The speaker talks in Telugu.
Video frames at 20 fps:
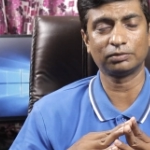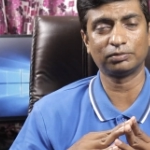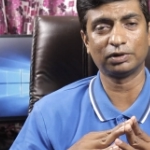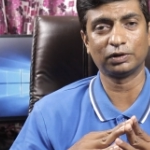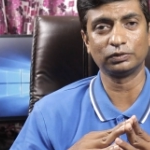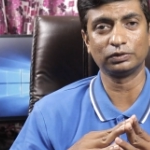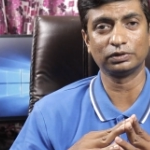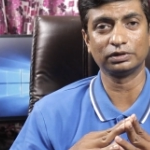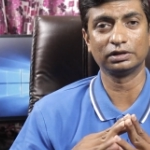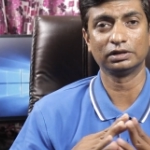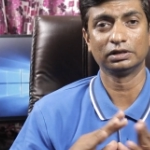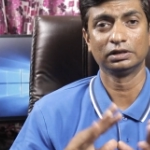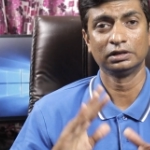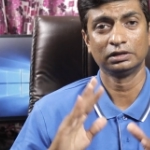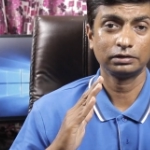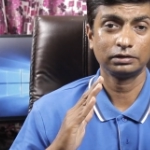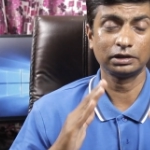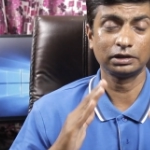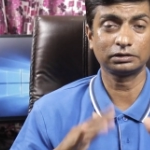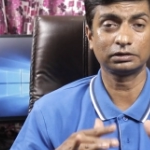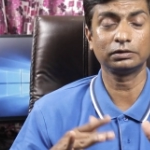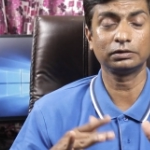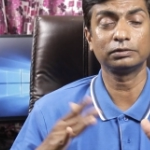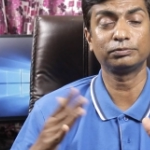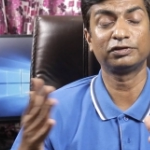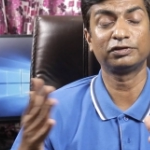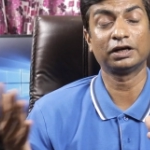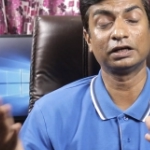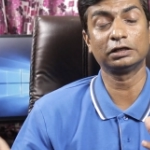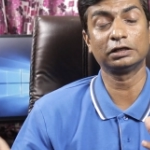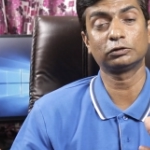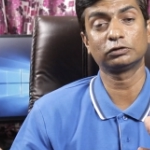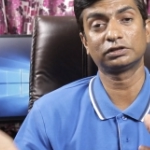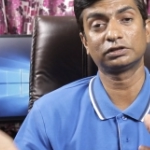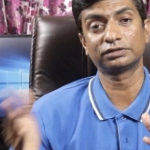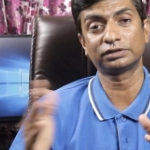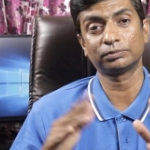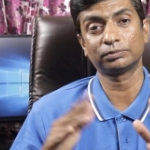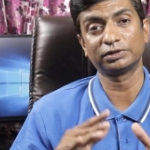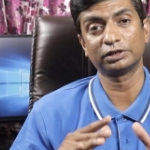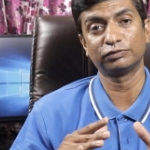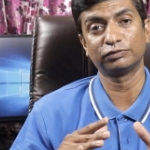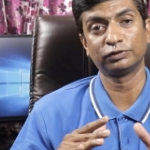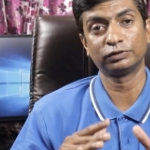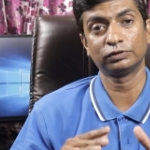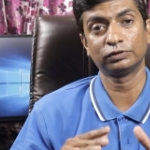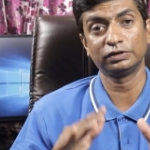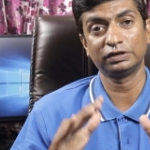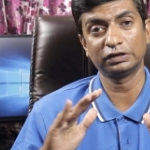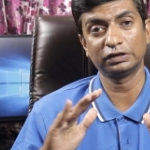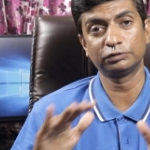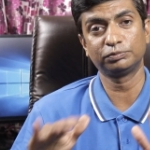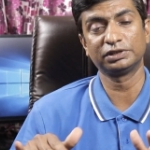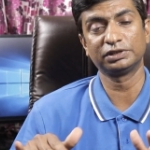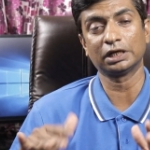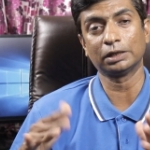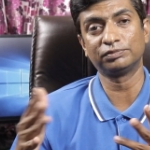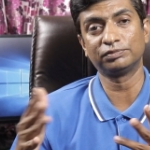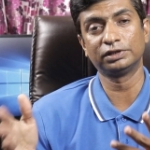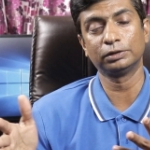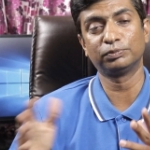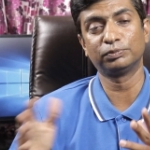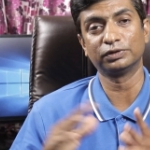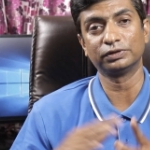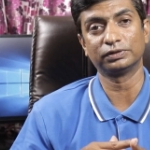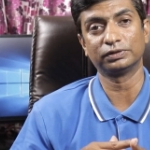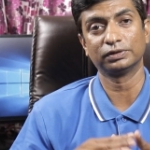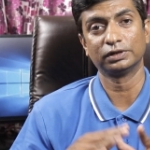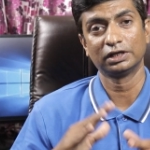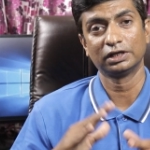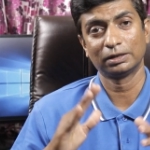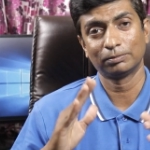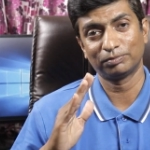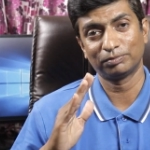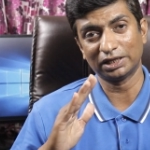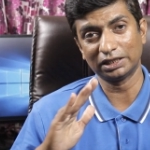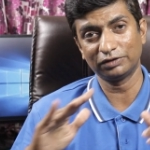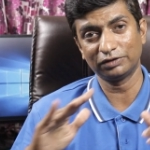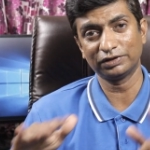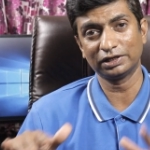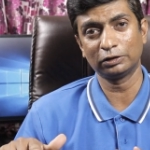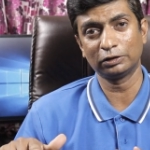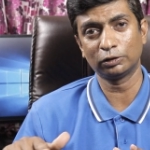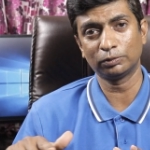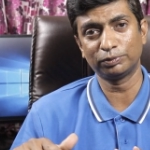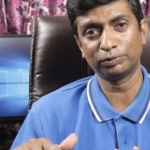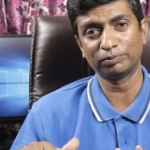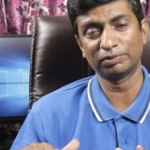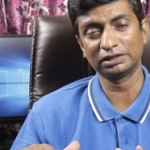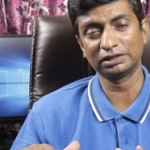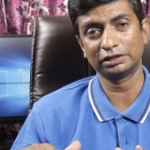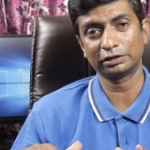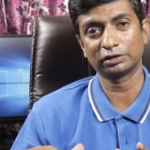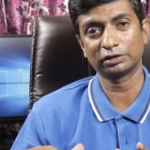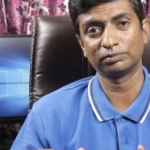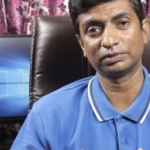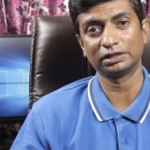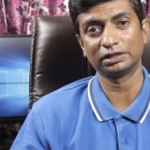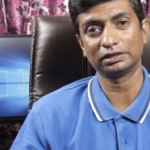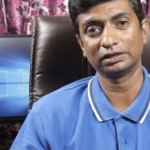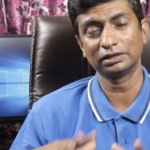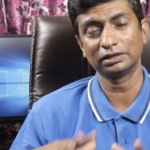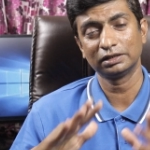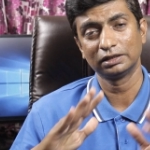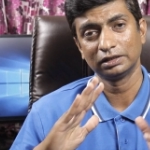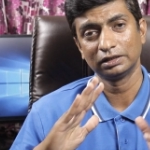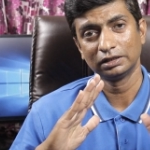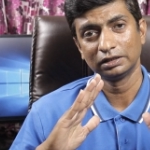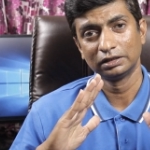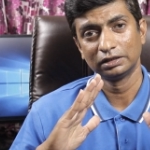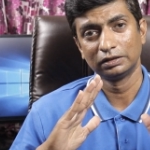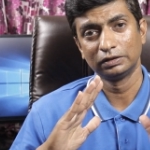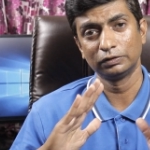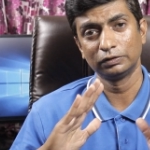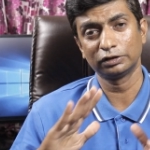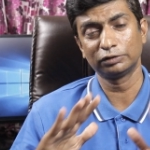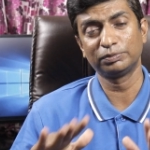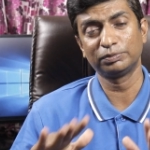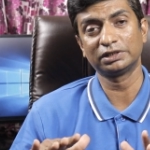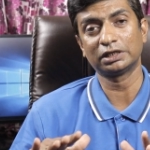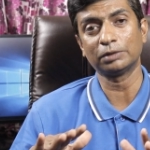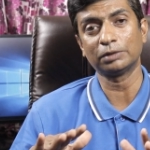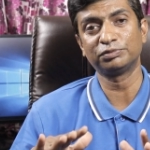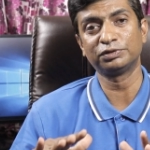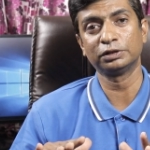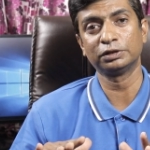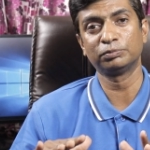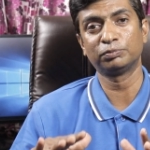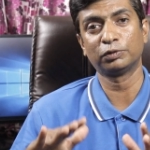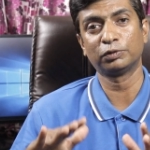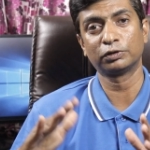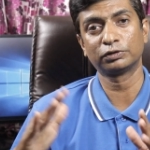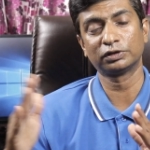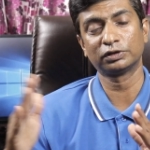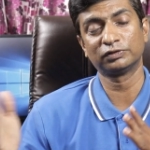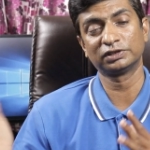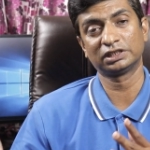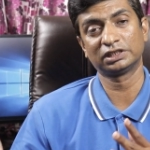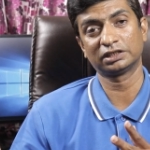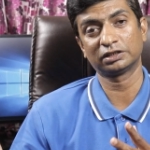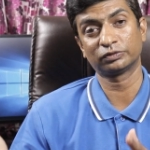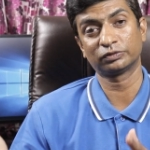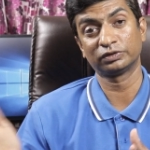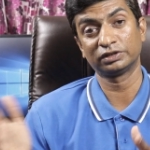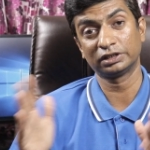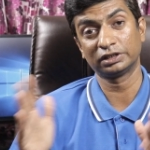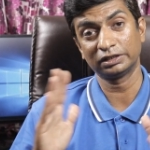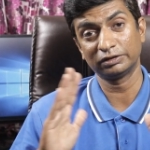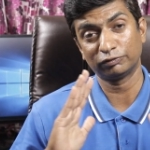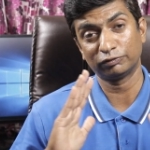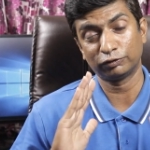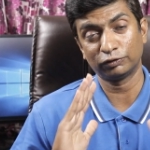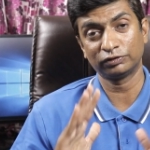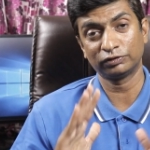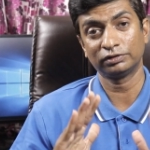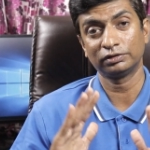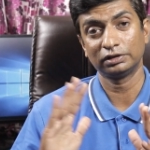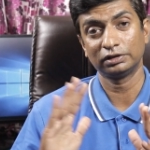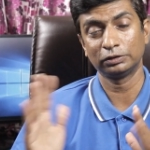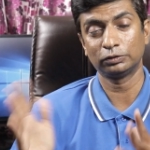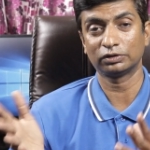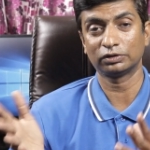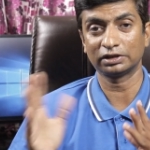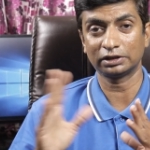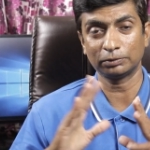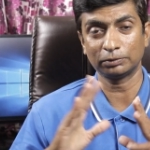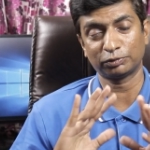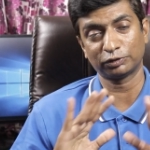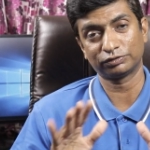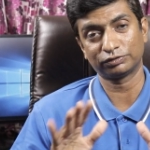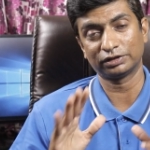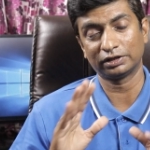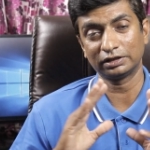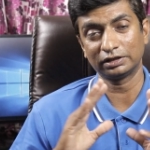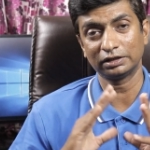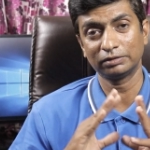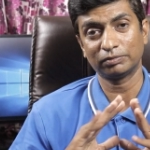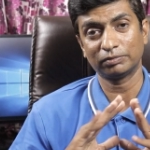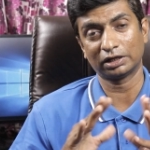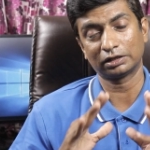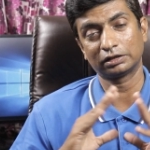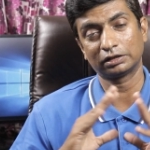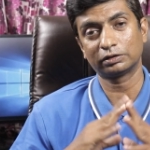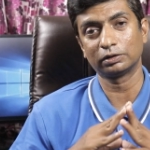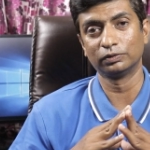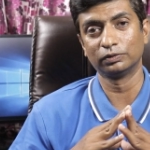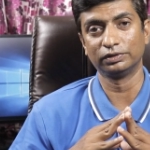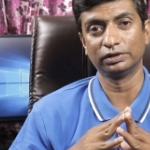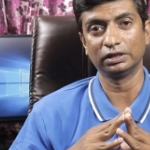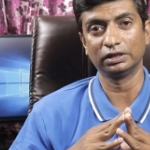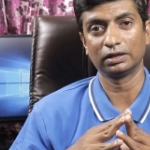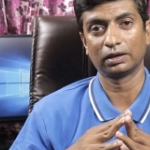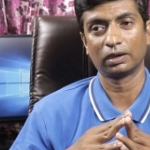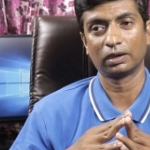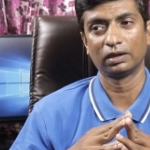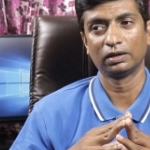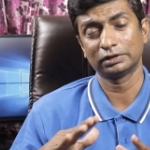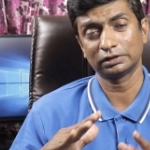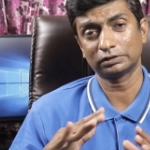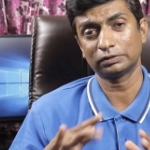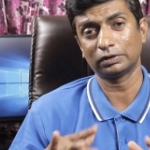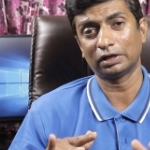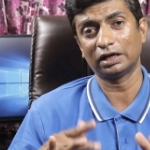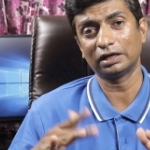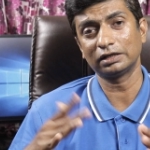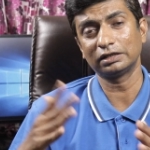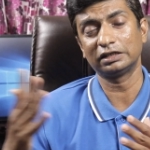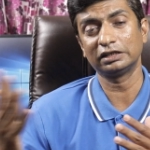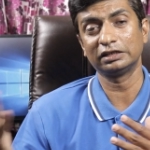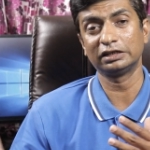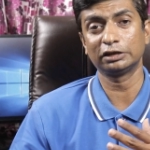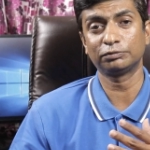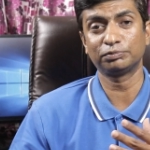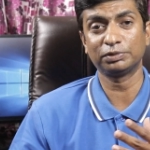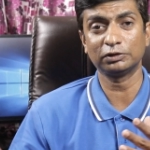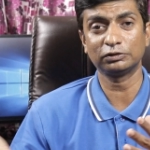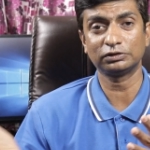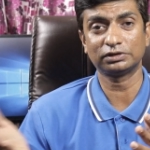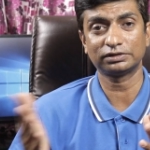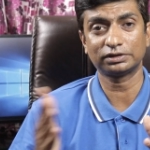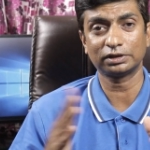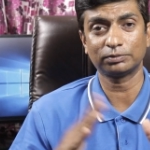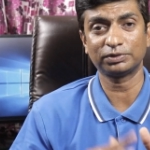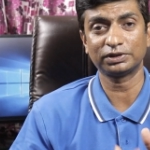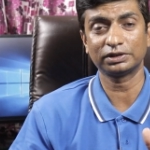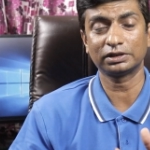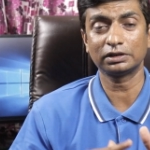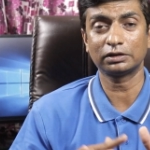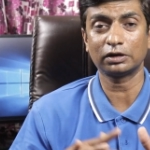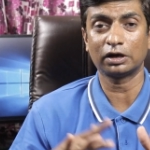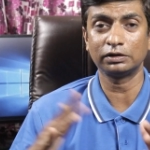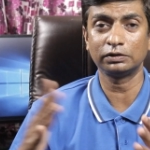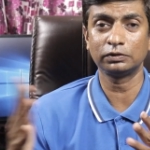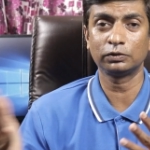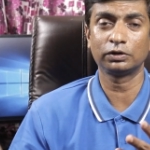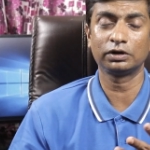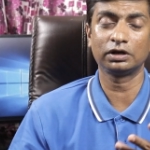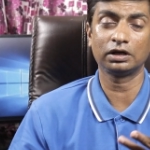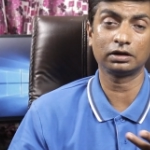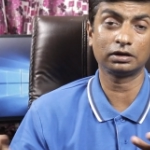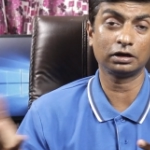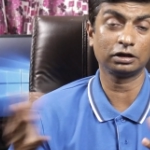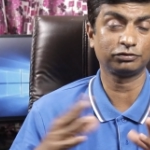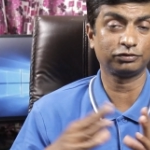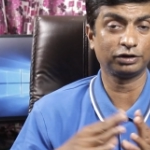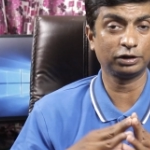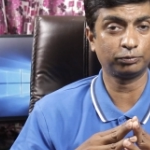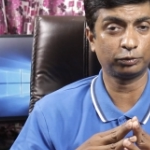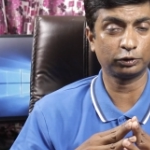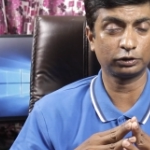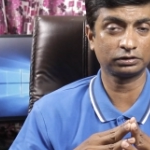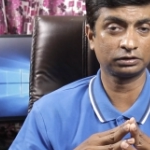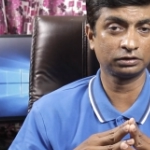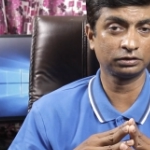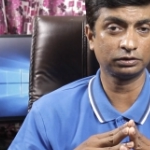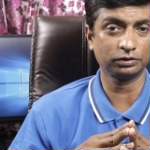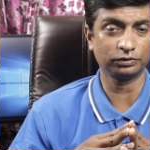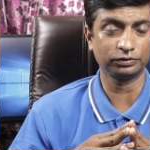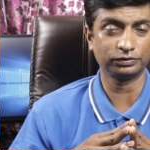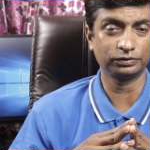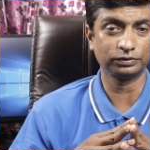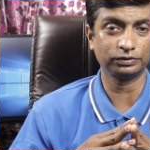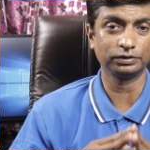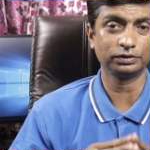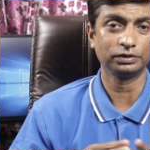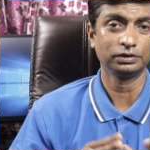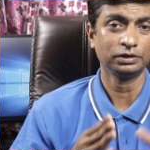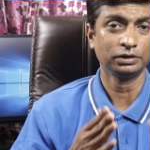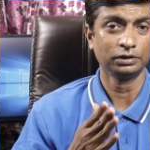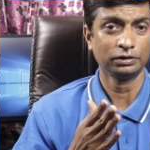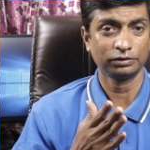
చాలా బాగుంటుంది నెక్స్ట్ హైలైట్ వచ్చేటప్పటికి ఈ ఫోన్లో యూఎస్బీ టైప్ సి పోర్ట్ పదివేల లోపు బడ్జెట్లో మనకి యూఎస్బీ టైప్ సి పోర్ట్తో వచ్చేటటువంటి ఫోన్ ఇది ఒక్కటే ప్రస్తుతానికి మార్కెట్లో ఉంది నెక్స్ట్ అలాగే దీని డిస్ప్లే వచ్చేటప్పటికి కార్నింగ్ గొరిలా గ్లాస్ ఫైవ్ ప్రొడక్షన్తో వస్తుంది